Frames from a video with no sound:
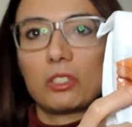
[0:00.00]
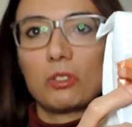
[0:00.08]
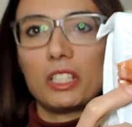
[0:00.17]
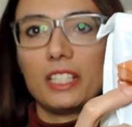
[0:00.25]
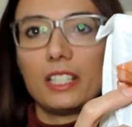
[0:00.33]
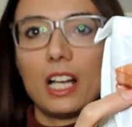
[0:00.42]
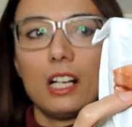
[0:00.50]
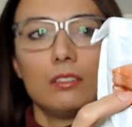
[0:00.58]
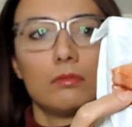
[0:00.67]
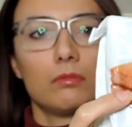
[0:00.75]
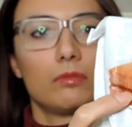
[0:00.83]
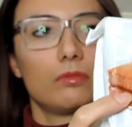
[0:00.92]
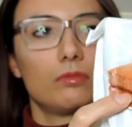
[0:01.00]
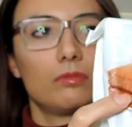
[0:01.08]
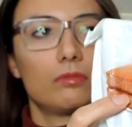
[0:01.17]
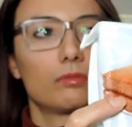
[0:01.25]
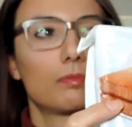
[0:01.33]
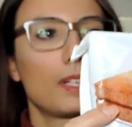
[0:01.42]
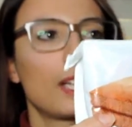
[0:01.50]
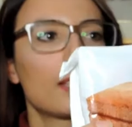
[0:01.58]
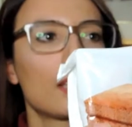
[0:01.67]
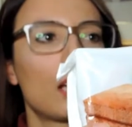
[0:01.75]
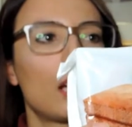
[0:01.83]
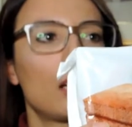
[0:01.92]
piccolina, mm,
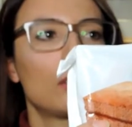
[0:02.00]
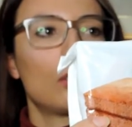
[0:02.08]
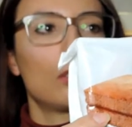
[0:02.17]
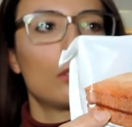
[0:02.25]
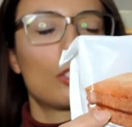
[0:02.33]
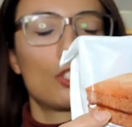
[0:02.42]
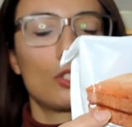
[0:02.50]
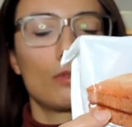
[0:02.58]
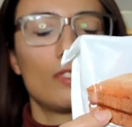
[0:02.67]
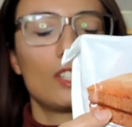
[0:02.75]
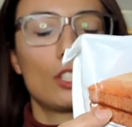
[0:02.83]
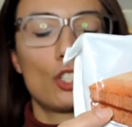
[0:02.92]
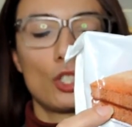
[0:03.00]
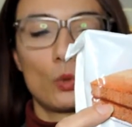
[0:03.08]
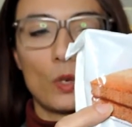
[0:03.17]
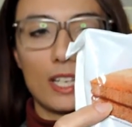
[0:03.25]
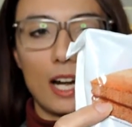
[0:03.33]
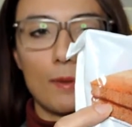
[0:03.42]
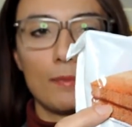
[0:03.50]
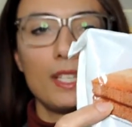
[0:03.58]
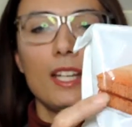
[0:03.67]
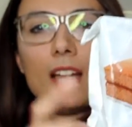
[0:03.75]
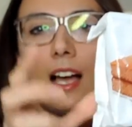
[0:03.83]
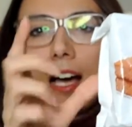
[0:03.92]
pesa 25 eh,
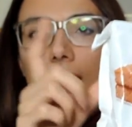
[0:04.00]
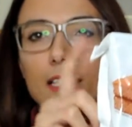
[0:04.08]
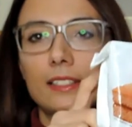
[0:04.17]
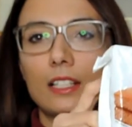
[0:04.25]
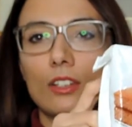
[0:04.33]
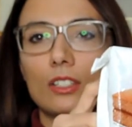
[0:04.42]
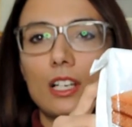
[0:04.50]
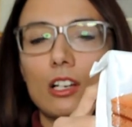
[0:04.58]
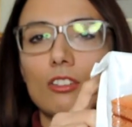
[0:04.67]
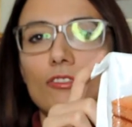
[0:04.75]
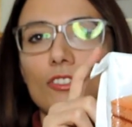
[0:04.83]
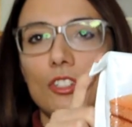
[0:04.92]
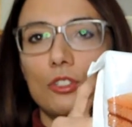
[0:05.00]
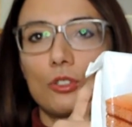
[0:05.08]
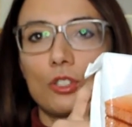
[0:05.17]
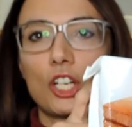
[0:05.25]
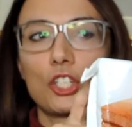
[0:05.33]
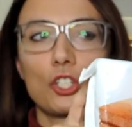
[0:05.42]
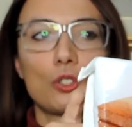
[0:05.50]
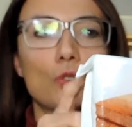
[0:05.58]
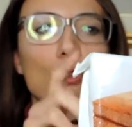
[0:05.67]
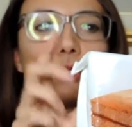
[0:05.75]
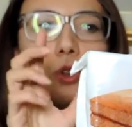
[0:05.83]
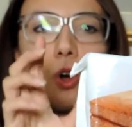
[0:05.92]
grammi, all'interno della confezione ci
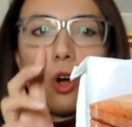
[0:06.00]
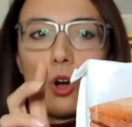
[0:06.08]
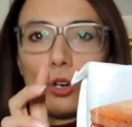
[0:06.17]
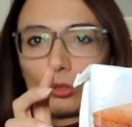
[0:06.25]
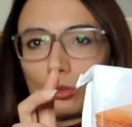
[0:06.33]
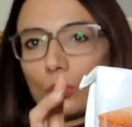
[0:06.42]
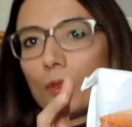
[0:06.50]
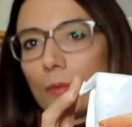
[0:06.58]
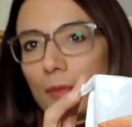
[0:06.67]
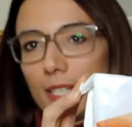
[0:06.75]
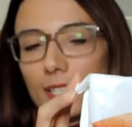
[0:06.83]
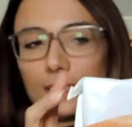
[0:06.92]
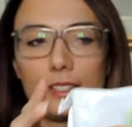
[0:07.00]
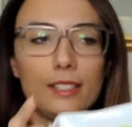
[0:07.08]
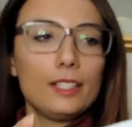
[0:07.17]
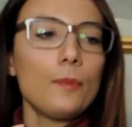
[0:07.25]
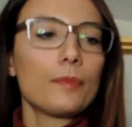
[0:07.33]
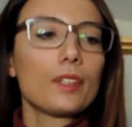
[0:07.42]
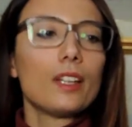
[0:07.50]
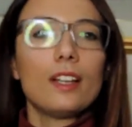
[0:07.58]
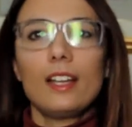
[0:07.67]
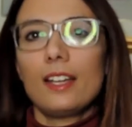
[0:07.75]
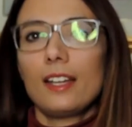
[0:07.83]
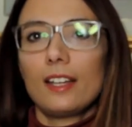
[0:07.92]
sono 8 merendine
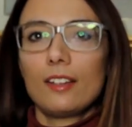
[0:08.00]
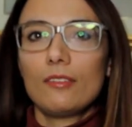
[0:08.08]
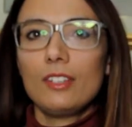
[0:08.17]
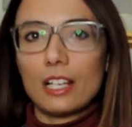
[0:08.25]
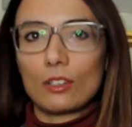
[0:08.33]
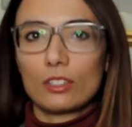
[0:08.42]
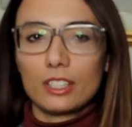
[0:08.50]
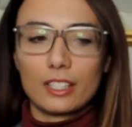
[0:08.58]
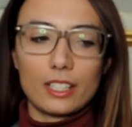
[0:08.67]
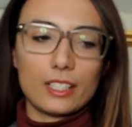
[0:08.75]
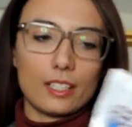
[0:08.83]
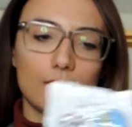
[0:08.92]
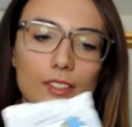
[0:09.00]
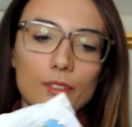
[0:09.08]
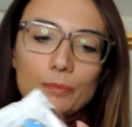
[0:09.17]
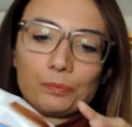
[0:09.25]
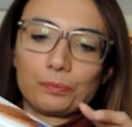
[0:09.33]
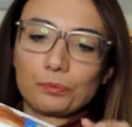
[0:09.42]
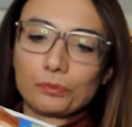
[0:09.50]
e vi leggo gli ingredienti.